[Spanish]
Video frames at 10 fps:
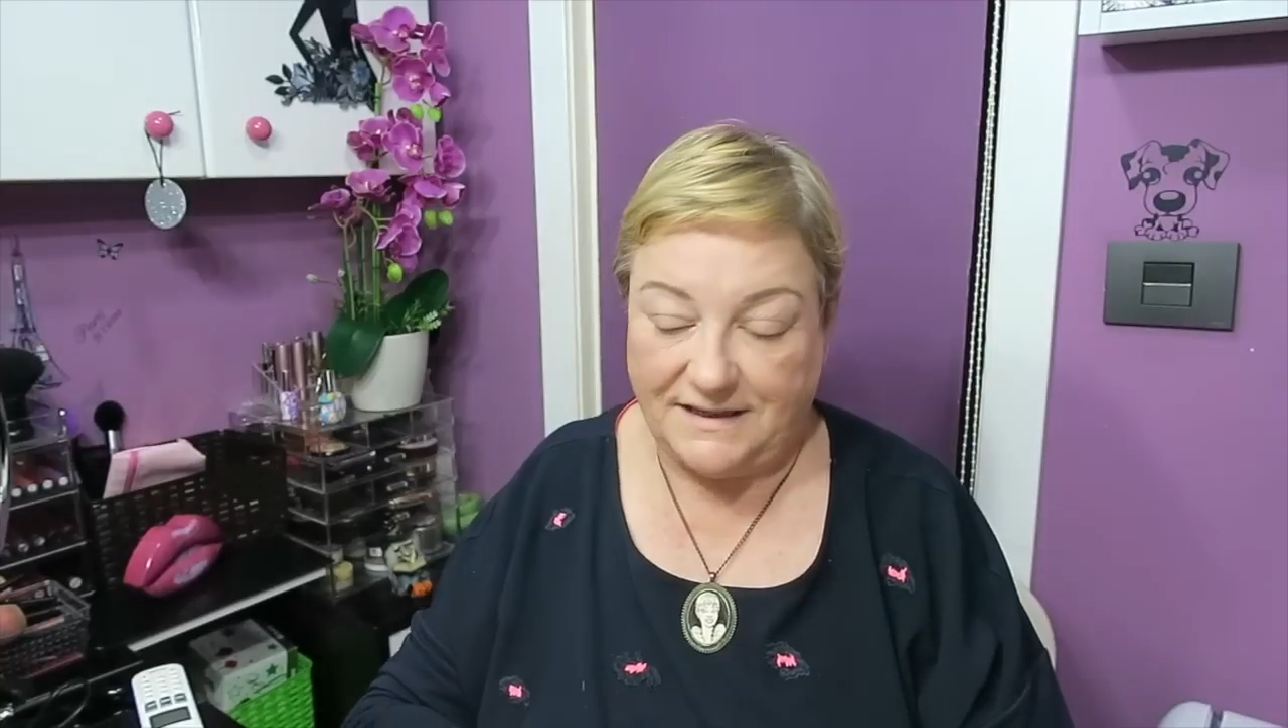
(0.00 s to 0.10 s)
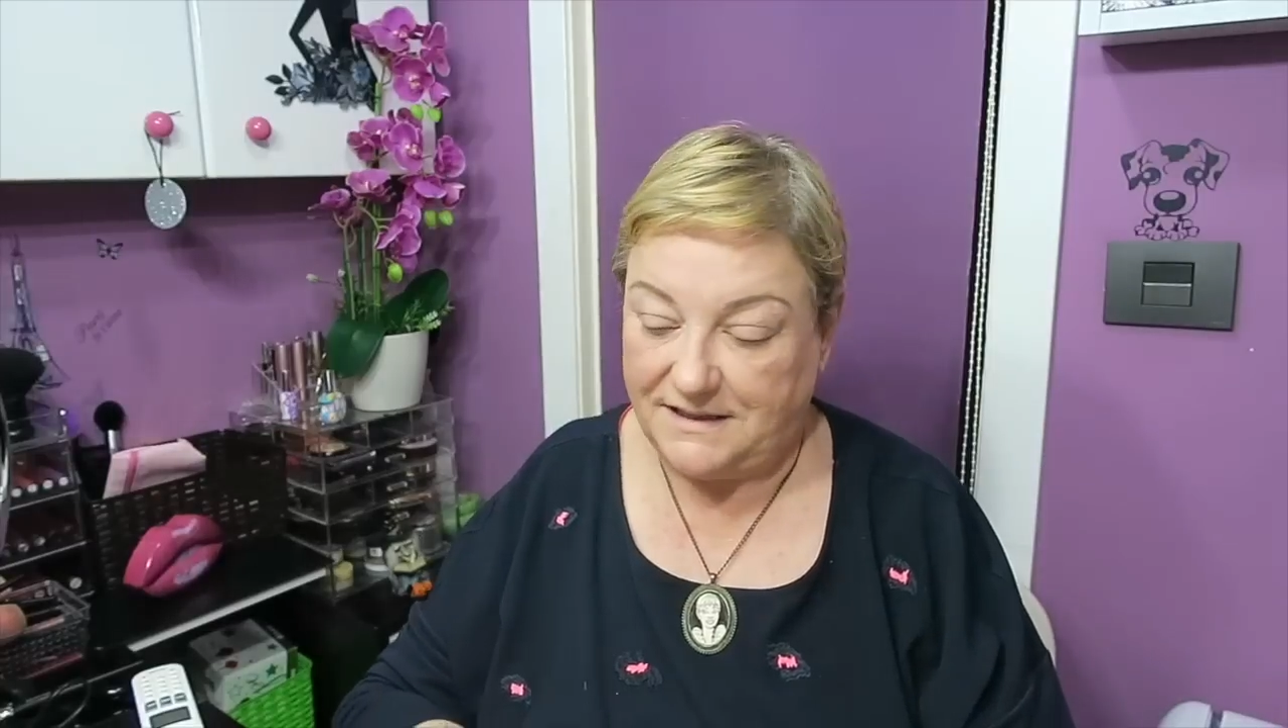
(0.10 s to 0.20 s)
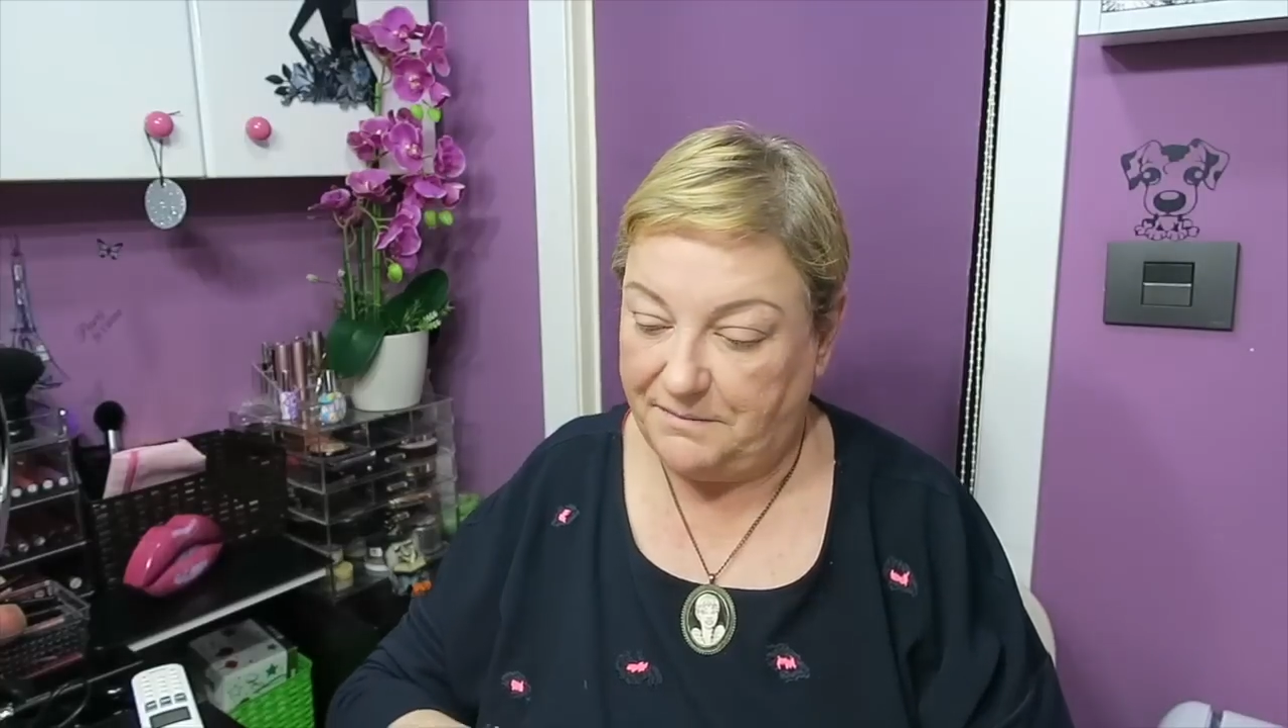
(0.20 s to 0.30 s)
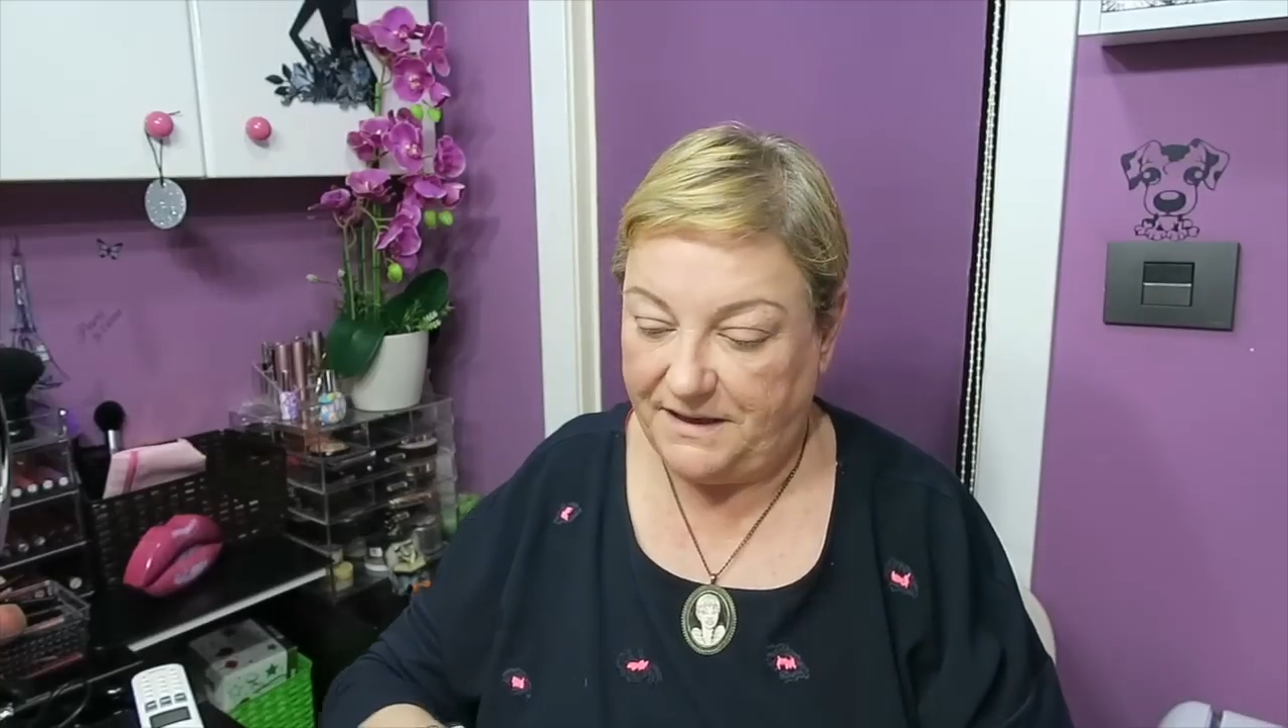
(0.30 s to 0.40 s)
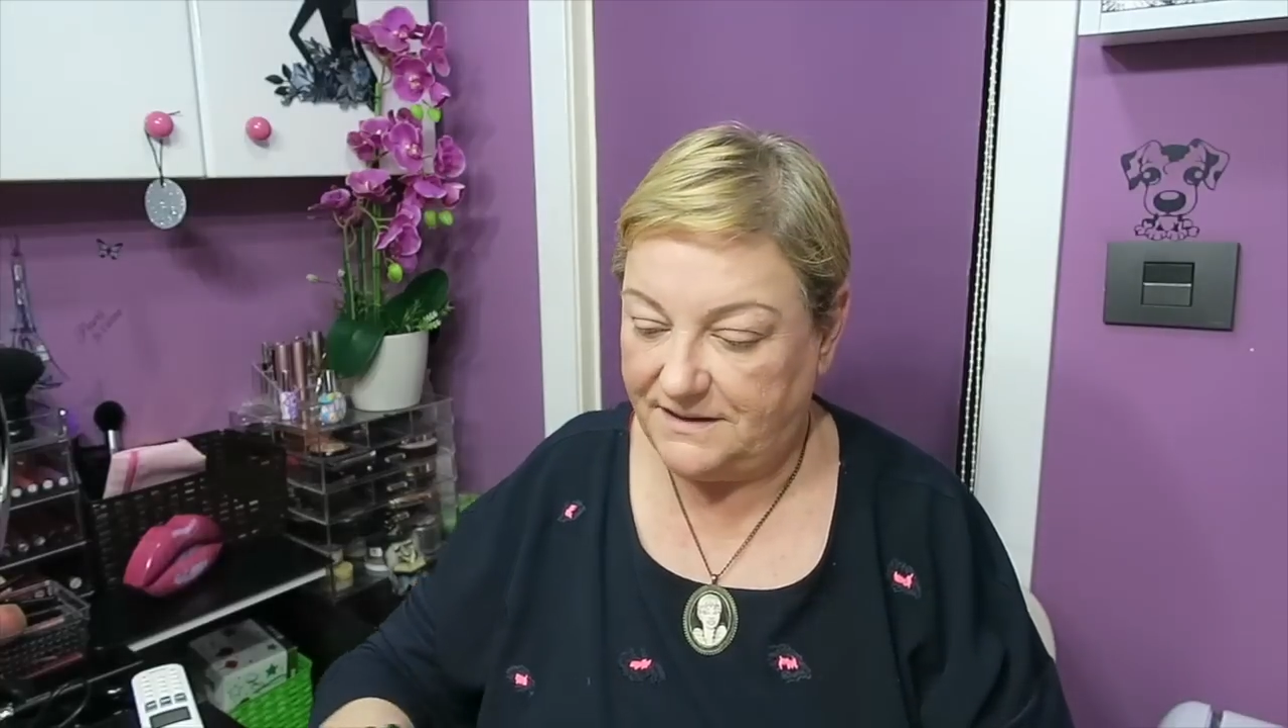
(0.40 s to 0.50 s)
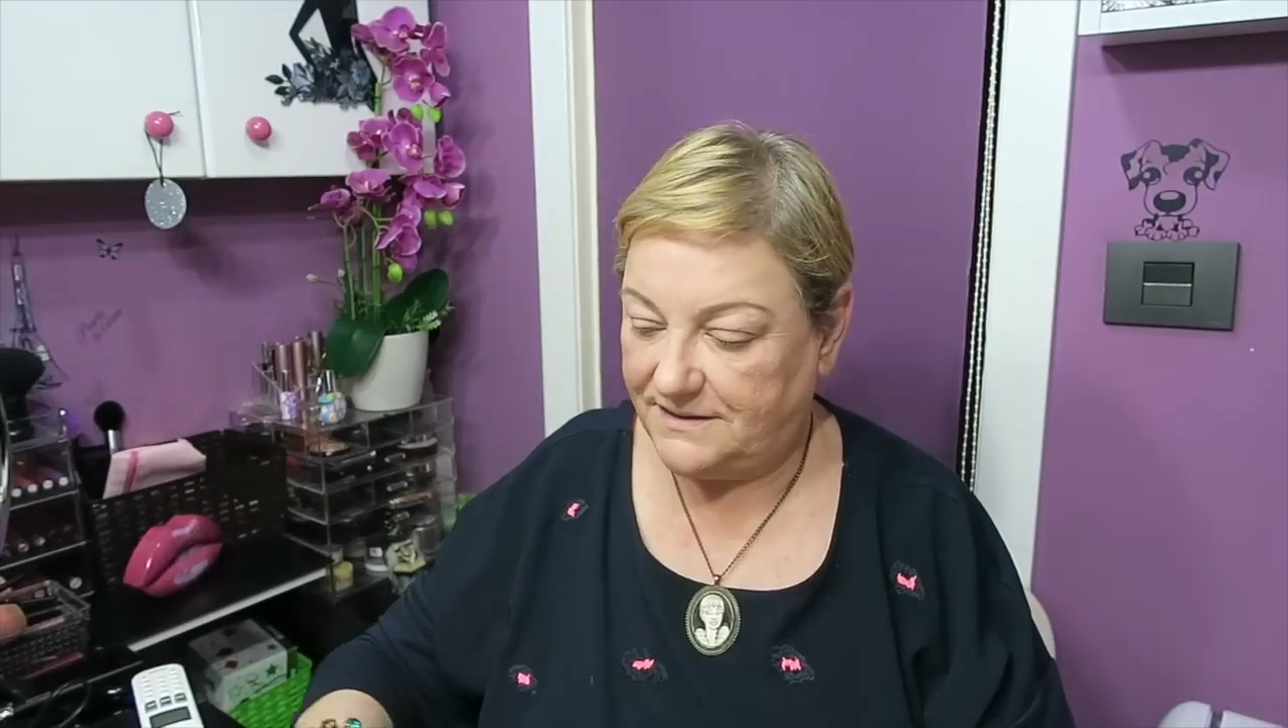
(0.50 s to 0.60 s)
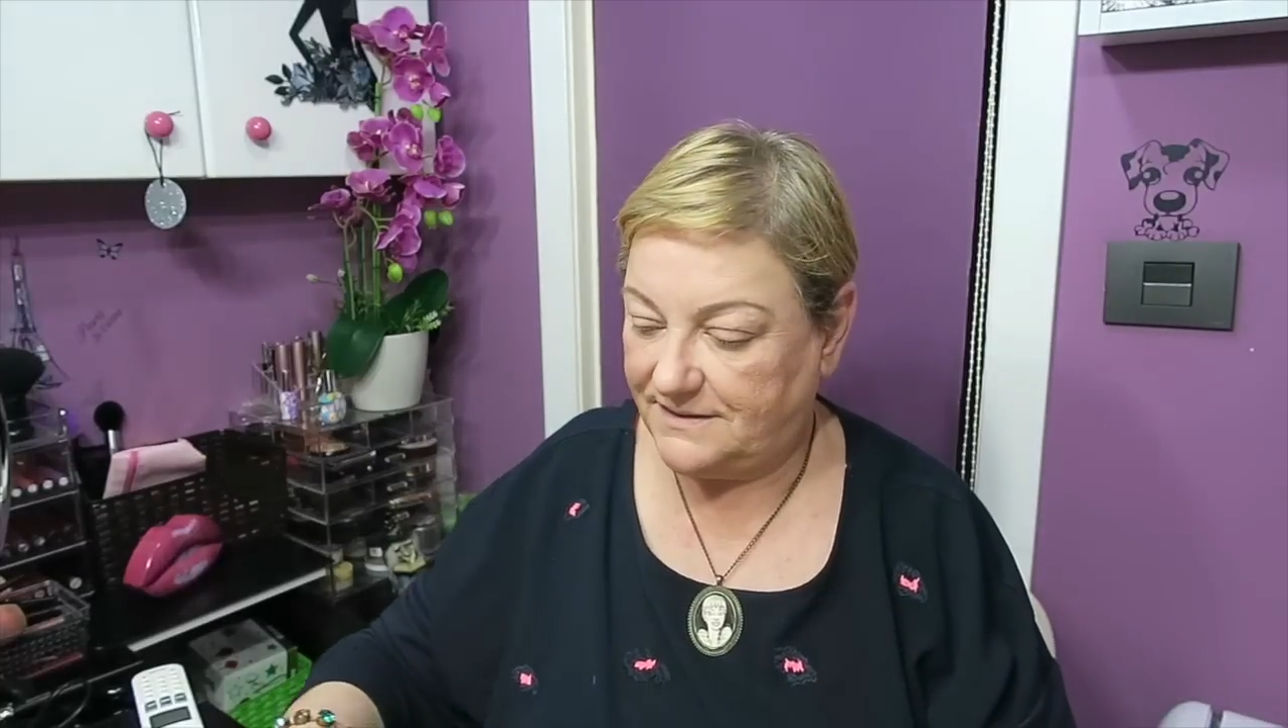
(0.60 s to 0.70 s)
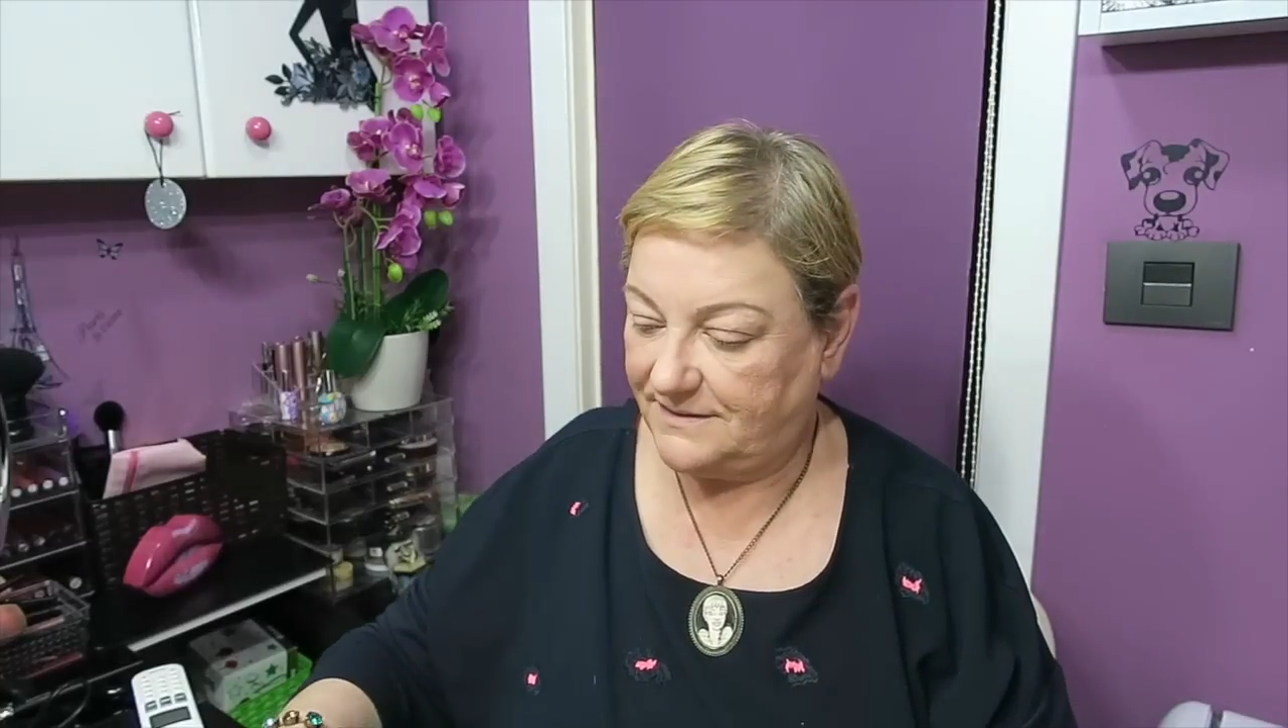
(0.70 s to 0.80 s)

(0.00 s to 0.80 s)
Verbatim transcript: sabéis,